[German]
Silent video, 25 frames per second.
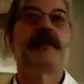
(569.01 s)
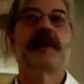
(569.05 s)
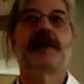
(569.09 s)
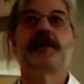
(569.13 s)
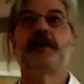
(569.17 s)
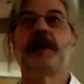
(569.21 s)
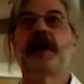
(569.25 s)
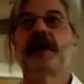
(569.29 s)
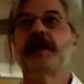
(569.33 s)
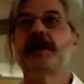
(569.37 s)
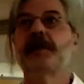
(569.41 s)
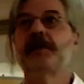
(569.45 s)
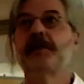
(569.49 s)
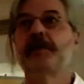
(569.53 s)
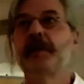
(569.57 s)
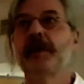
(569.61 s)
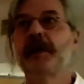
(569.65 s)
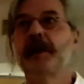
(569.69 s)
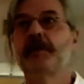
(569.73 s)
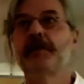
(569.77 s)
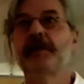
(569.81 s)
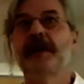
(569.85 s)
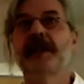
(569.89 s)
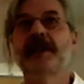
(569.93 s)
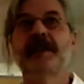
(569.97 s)
Was macht es mit
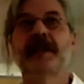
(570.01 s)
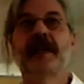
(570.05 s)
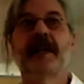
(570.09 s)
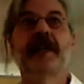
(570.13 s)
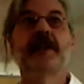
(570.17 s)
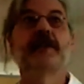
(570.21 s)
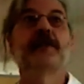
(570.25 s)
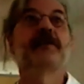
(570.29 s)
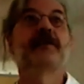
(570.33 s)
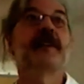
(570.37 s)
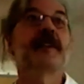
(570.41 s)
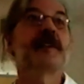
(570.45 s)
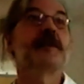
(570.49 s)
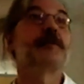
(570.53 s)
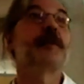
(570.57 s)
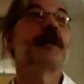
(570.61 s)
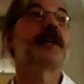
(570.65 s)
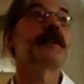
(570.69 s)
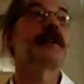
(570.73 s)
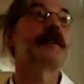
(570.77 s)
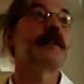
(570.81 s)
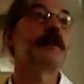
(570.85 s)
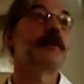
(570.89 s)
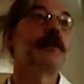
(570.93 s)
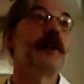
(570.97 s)
den Parteien? Und was
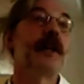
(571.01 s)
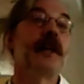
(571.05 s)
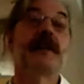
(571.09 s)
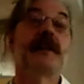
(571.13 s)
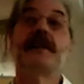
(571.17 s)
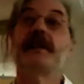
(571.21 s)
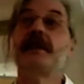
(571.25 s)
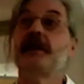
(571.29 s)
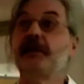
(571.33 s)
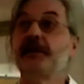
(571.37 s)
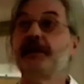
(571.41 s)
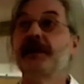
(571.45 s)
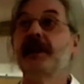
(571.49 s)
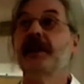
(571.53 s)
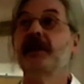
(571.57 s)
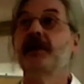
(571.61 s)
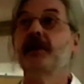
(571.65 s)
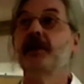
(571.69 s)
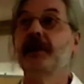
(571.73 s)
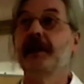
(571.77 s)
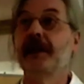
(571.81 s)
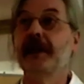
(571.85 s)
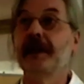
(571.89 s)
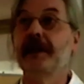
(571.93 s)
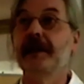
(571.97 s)
macht es auf lange Sicht mit den
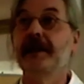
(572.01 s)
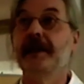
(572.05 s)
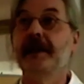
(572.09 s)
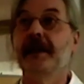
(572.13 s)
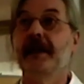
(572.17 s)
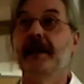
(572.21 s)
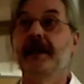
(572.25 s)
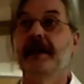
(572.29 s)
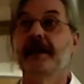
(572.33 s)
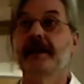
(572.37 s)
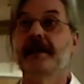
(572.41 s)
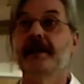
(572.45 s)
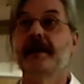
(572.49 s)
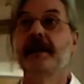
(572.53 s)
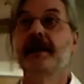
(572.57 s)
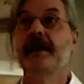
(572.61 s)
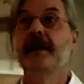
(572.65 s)
Kollegen, die er hat?